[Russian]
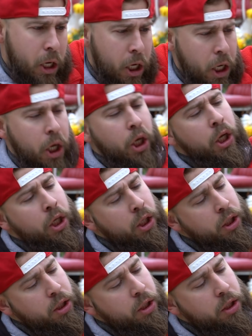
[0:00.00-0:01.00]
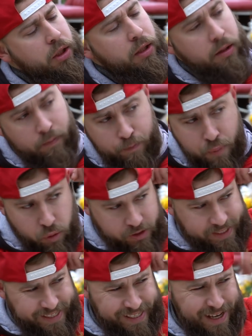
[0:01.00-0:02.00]
Э,
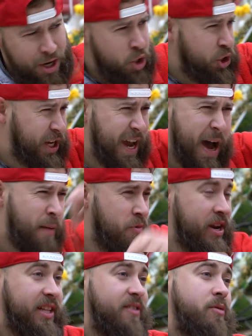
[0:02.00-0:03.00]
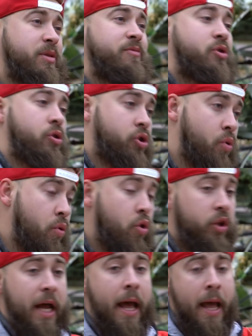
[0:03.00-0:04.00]
бусы, сережки, амулеты, в общем, все что
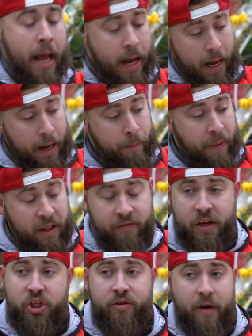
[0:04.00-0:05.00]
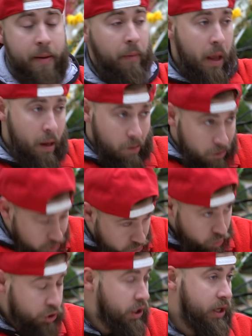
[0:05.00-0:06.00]
угодно. А, подвешиваем
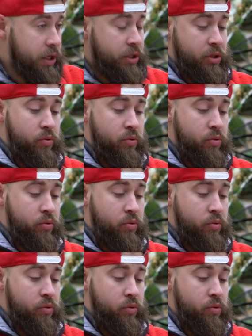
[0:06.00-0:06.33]
сушки из